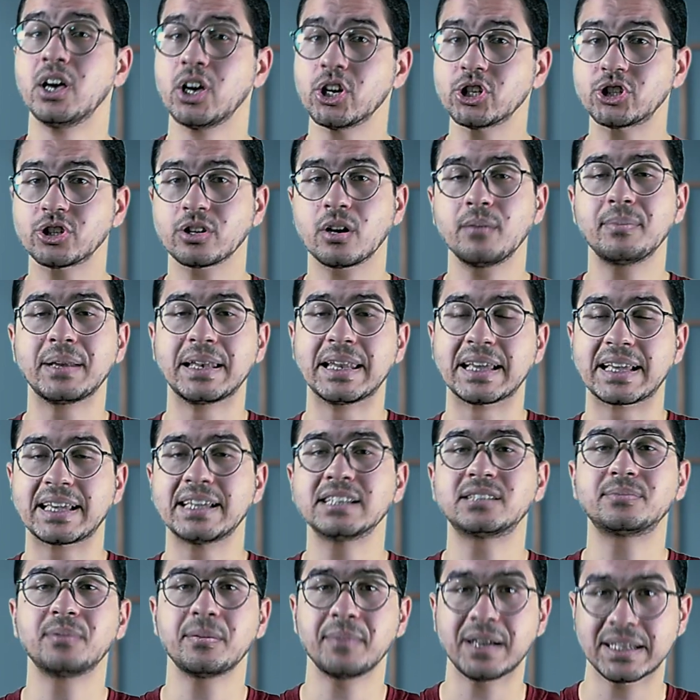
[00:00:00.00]
اشرب اللي
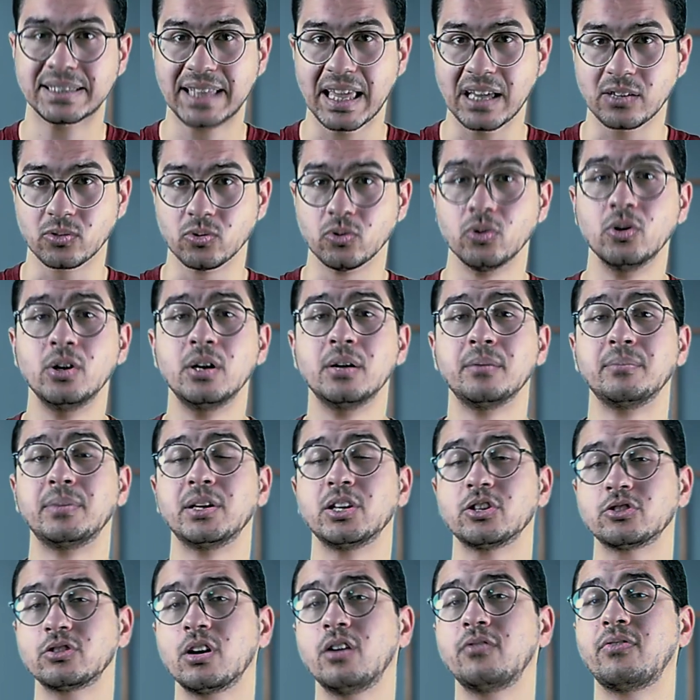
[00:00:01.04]
الجسم محتاجه محتاجه
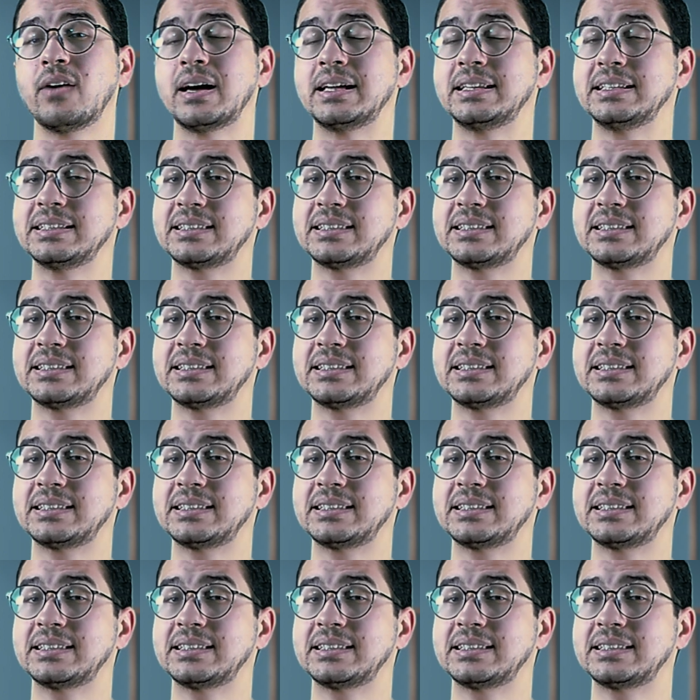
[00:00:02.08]
بالاضافه